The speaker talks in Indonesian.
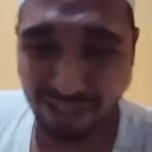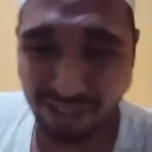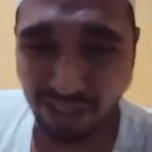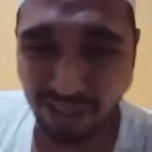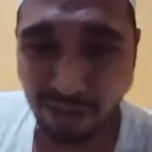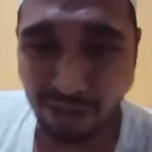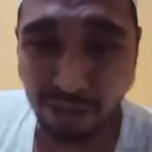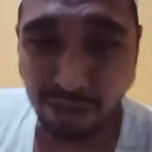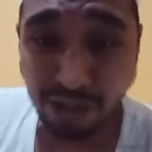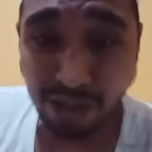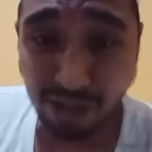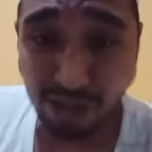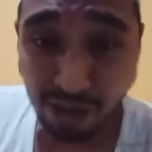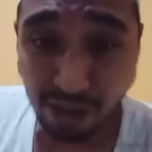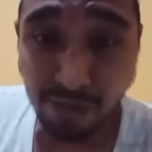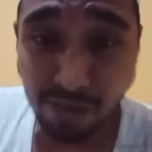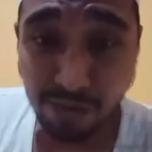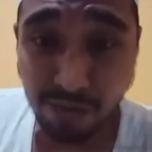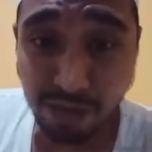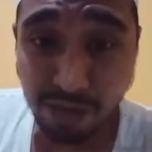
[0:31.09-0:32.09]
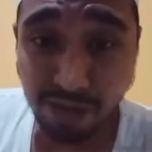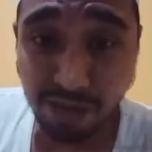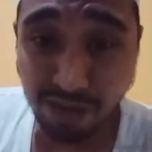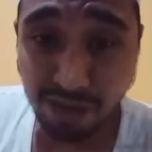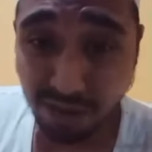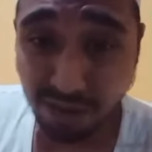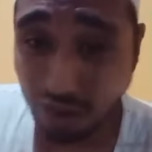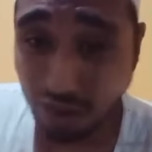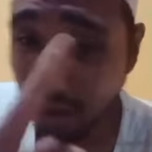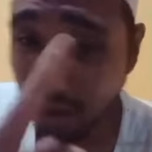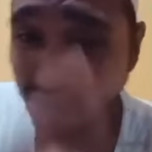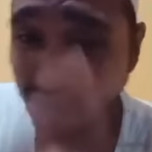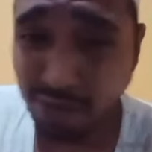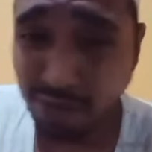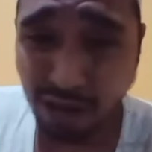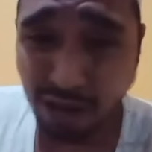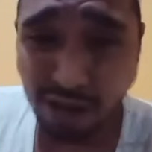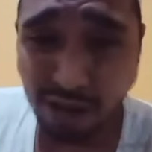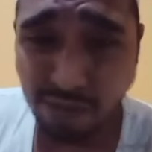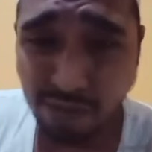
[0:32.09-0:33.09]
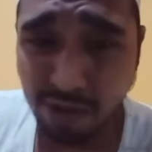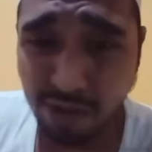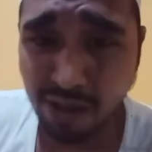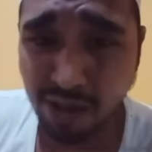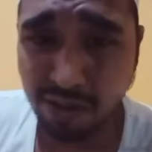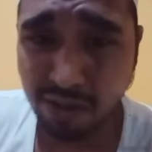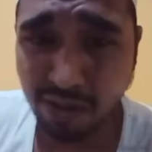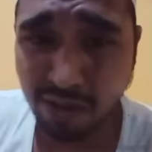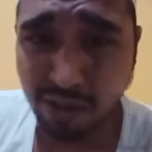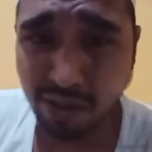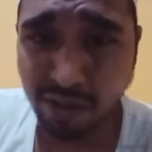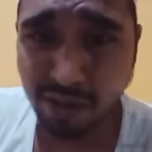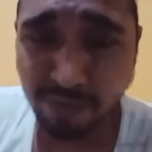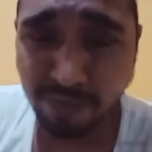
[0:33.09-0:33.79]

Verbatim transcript: yang menghina Habib Rizik akan berhadapan dengan saya.